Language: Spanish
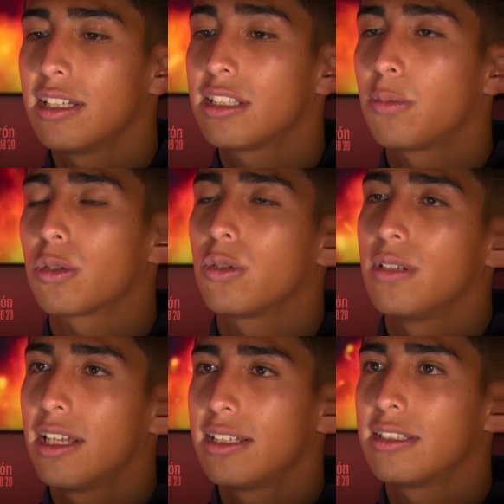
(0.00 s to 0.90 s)
esta
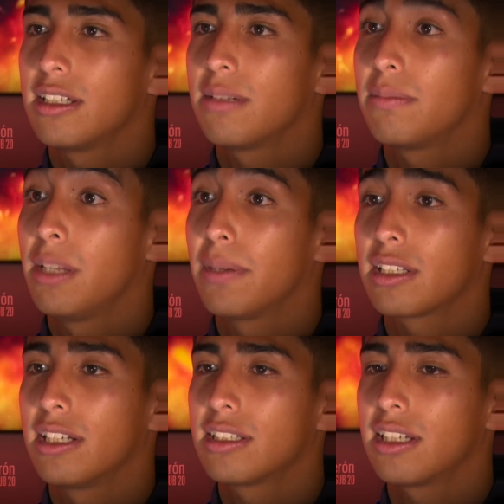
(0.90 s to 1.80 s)
oportunidad de, ser, de
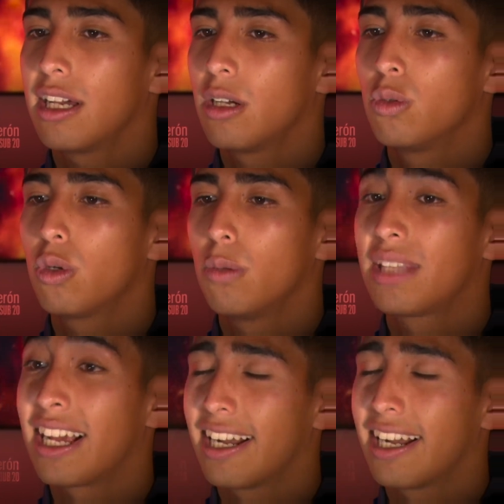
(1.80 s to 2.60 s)
pertenecer a un club tan